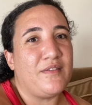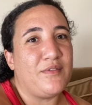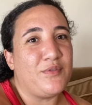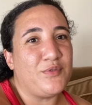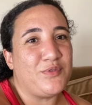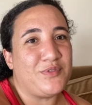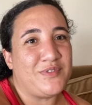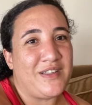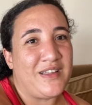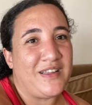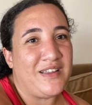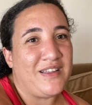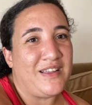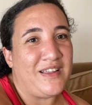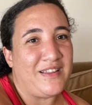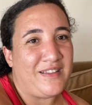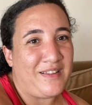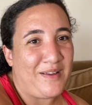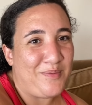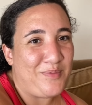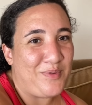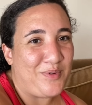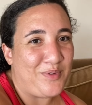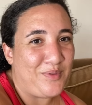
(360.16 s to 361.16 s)
işte
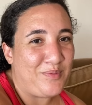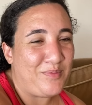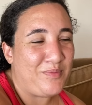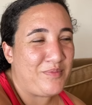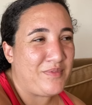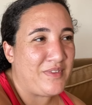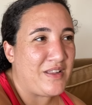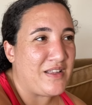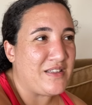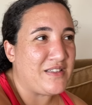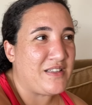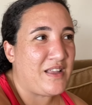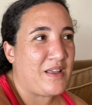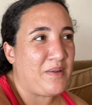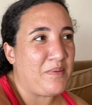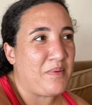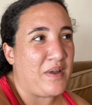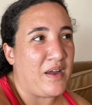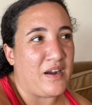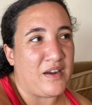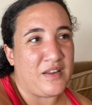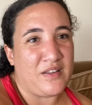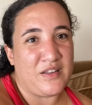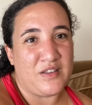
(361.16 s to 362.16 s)
yatamıyordum. Neyse ki bir
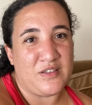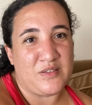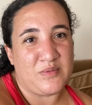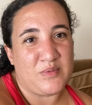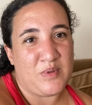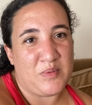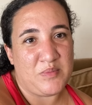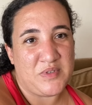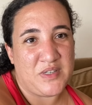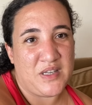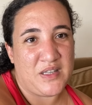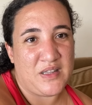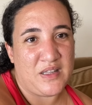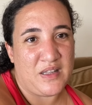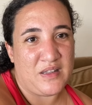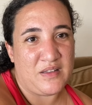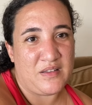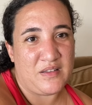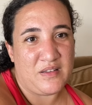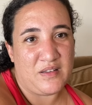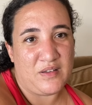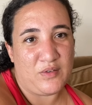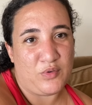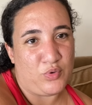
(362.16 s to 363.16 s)
arkadaşımla bir şeyden
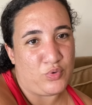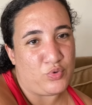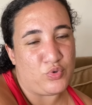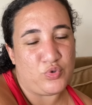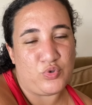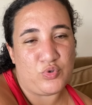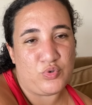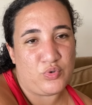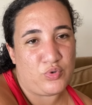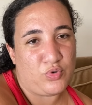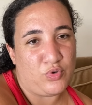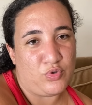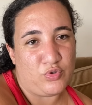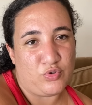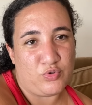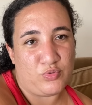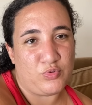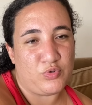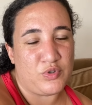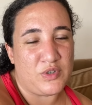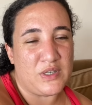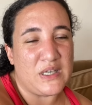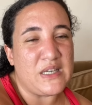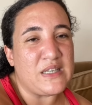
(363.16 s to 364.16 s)
konuş,
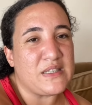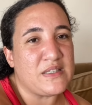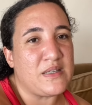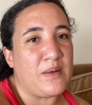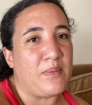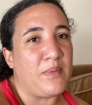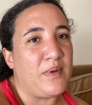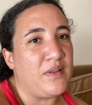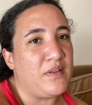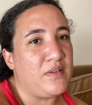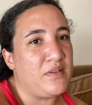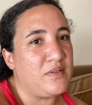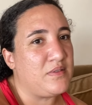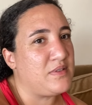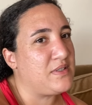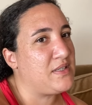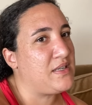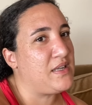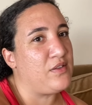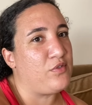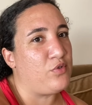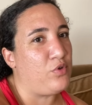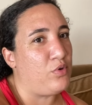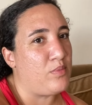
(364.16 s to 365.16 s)
konuşmuştuk ilk zaman.
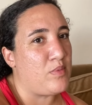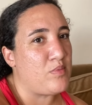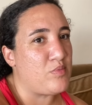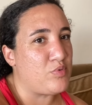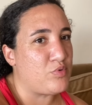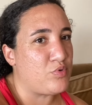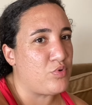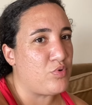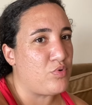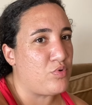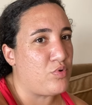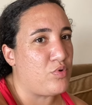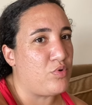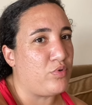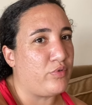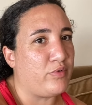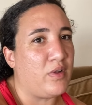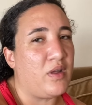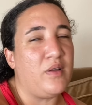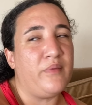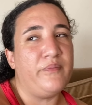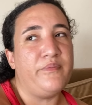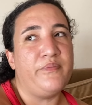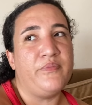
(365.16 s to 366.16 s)
Sıkıntı olmamıştı o
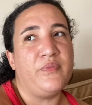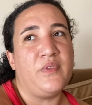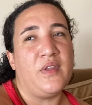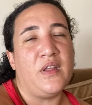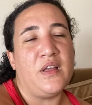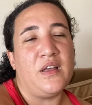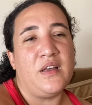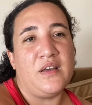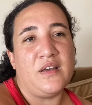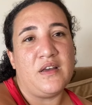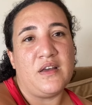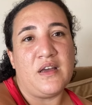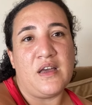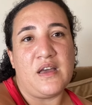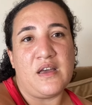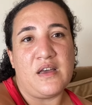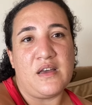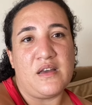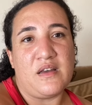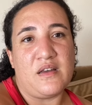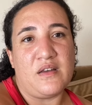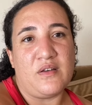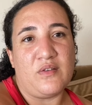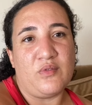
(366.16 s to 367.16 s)
konuda.
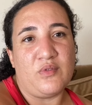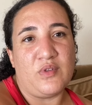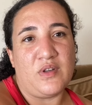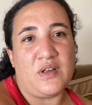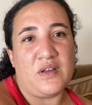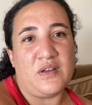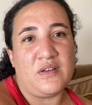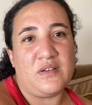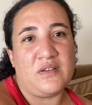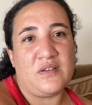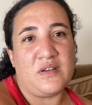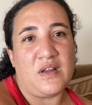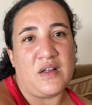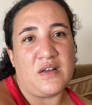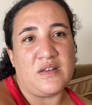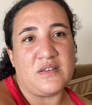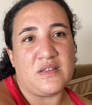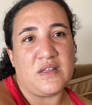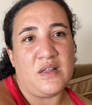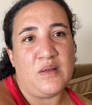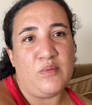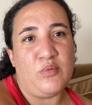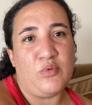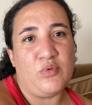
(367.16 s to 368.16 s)
Ee, onlar
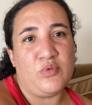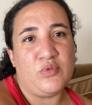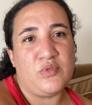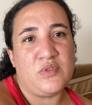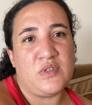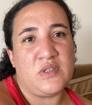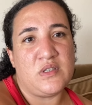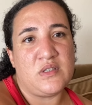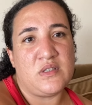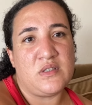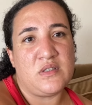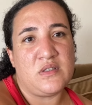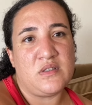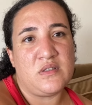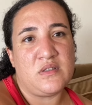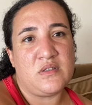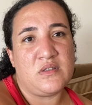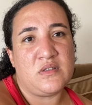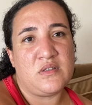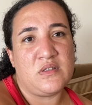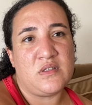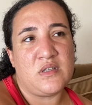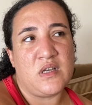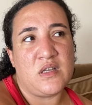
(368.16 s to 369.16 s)
ranzalı ama sizin
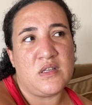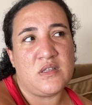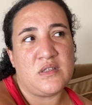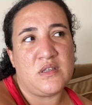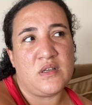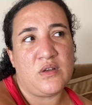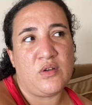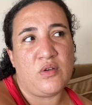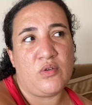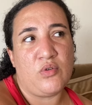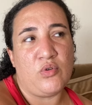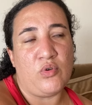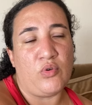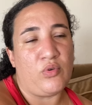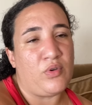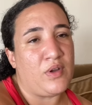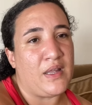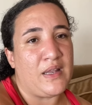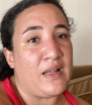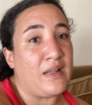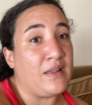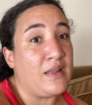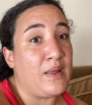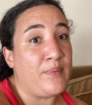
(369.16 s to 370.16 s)
şeyinize yok
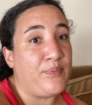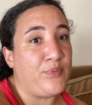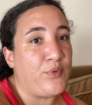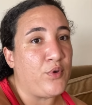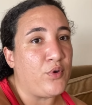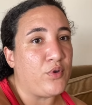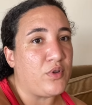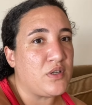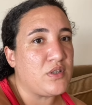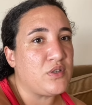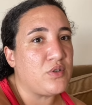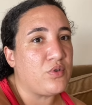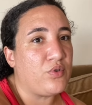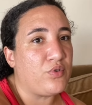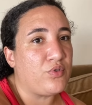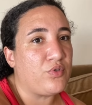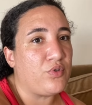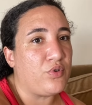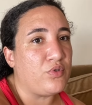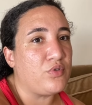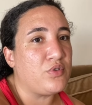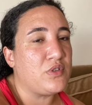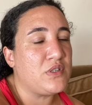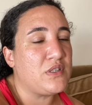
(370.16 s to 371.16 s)
genelde hep dört kişilik oda
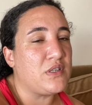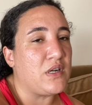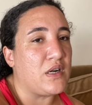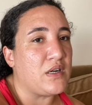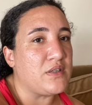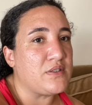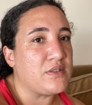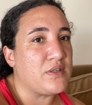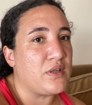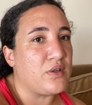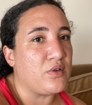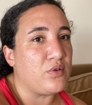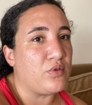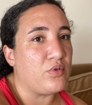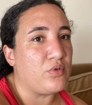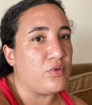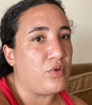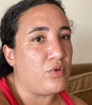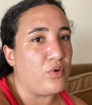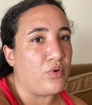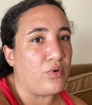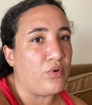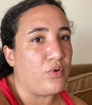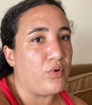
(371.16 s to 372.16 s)
olduğu için ranzalı
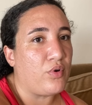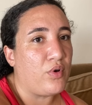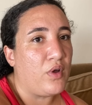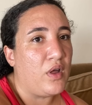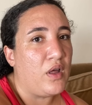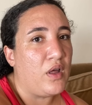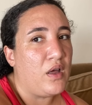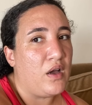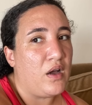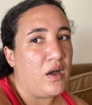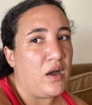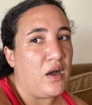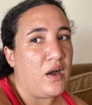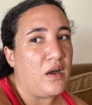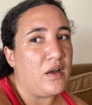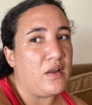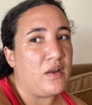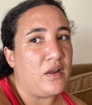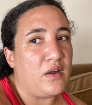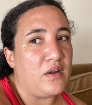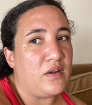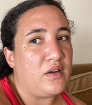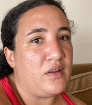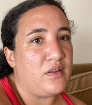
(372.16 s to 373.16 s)
oluyor. Yok
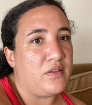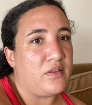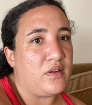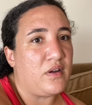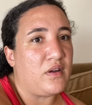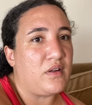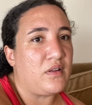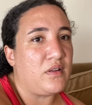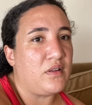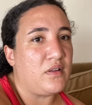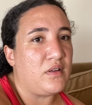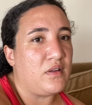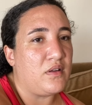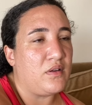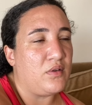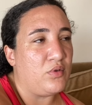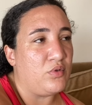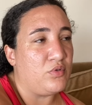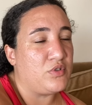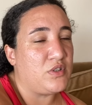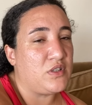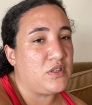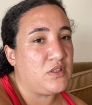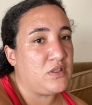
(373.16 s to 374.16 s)
ayrı ayrı yataklı
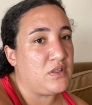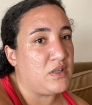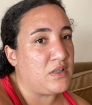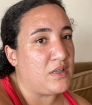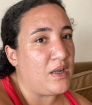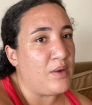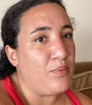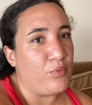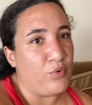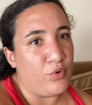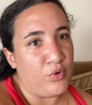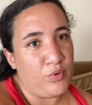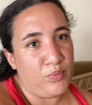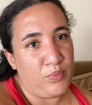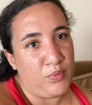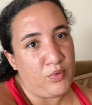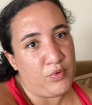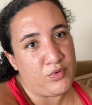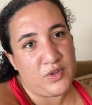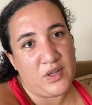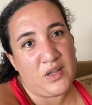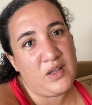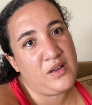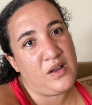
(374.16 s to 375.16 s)
olacak kadar büyük bir
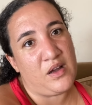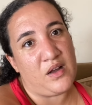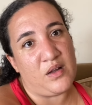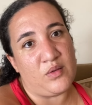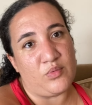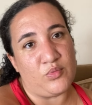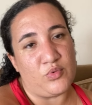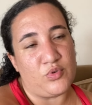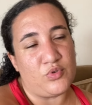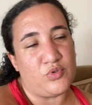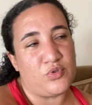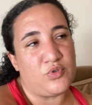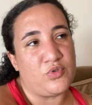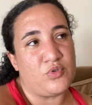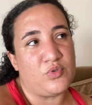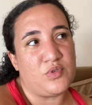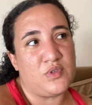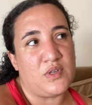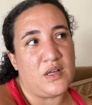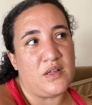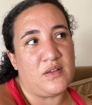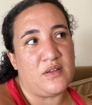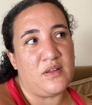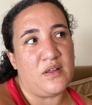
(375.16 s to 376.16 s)
odada kalmıyorsunuz
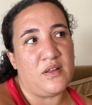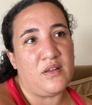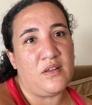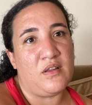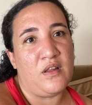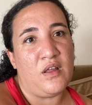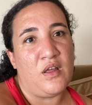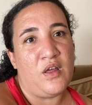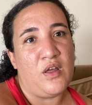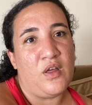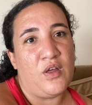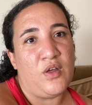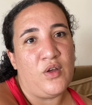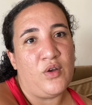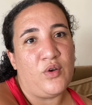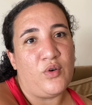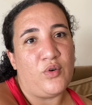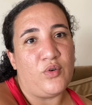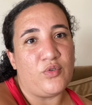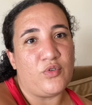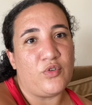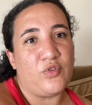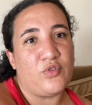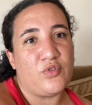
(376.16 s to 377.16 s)
zaten.
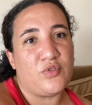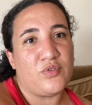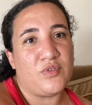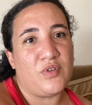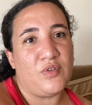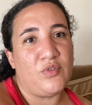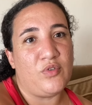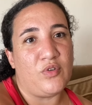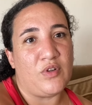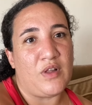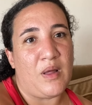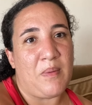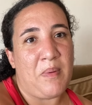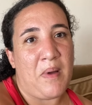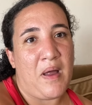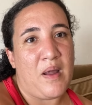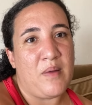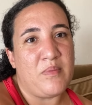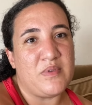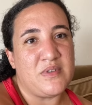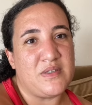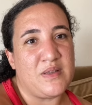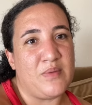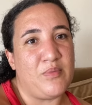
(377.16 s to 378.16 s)
Onun dışında dolap
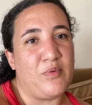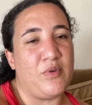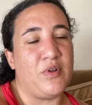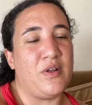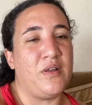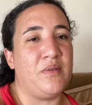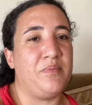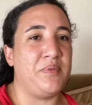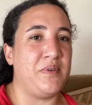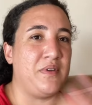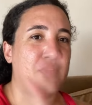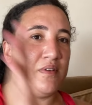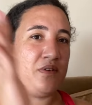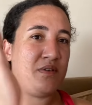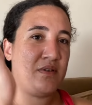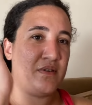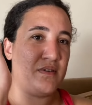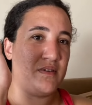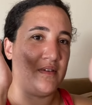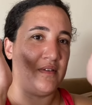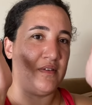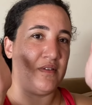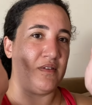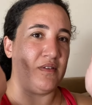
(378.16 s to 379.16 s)
her birinize böyle bir
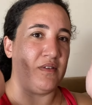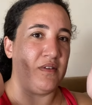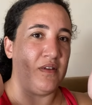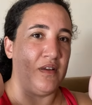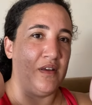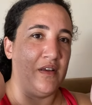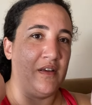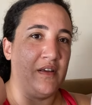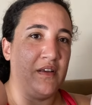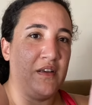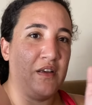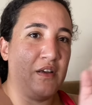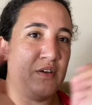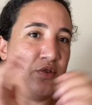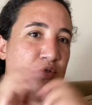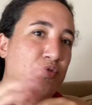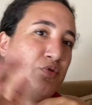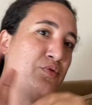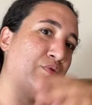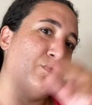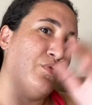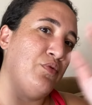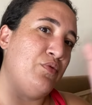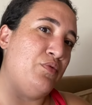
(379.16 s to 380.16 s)
e
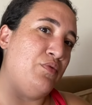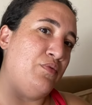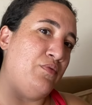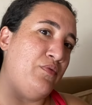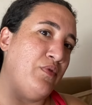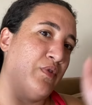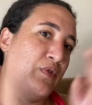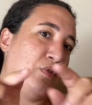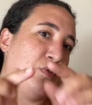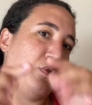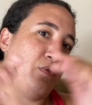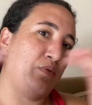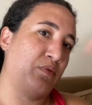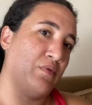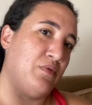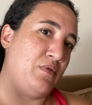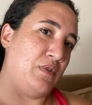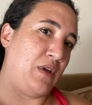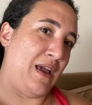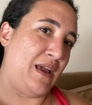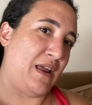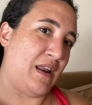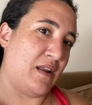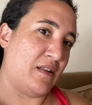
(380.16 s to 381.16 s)
şu video
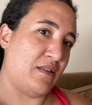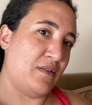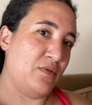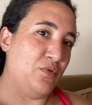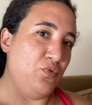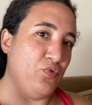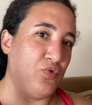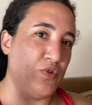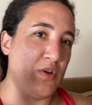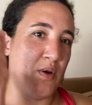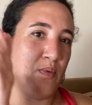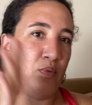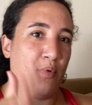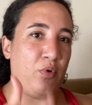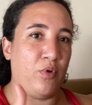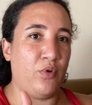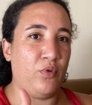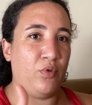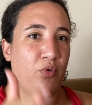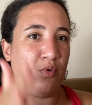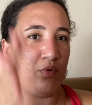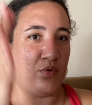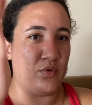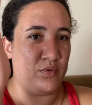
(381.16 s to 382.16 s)
ekranı 3'e bölün.
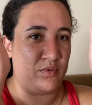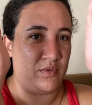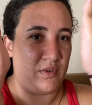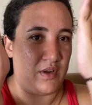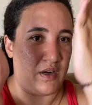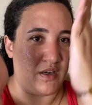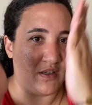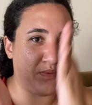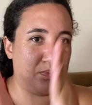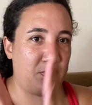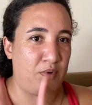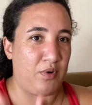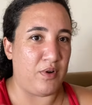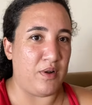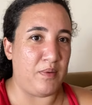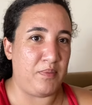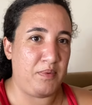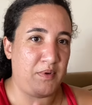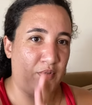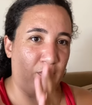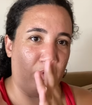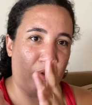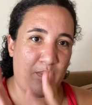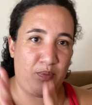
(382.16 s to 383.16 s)
O tarz böyle
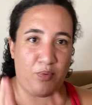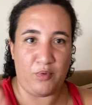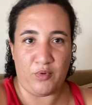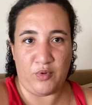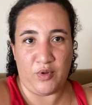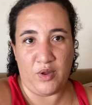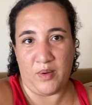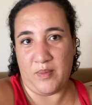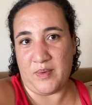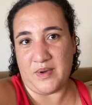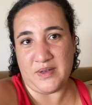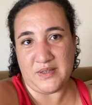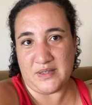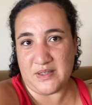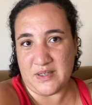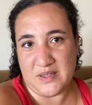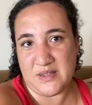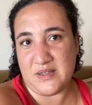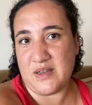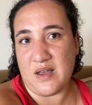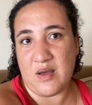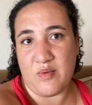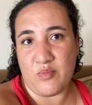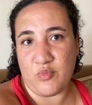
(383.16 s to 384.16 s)
bir dolap oluyor ama asla
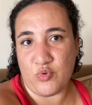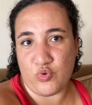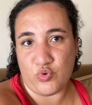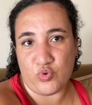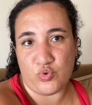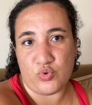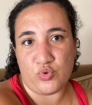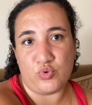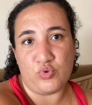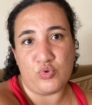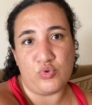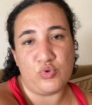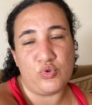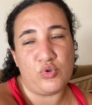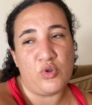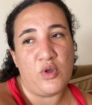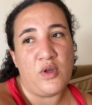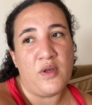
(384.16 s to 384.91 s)
sığamıyorsunuz.